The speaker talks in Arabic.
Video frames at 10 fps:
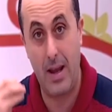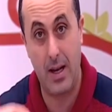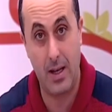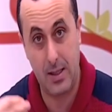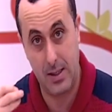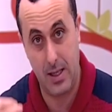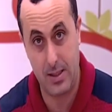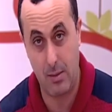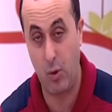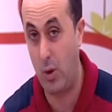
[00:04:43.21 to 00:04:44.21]
أننا خصنا
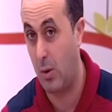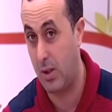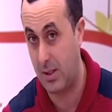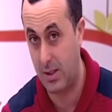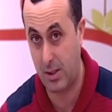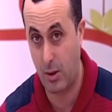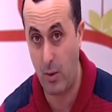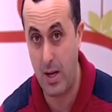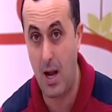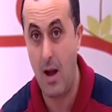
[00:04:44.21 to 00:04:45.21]
نعتمدوا عليها وخصنا نسطروا
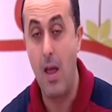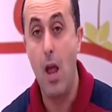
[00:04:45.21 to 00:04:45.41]
عليها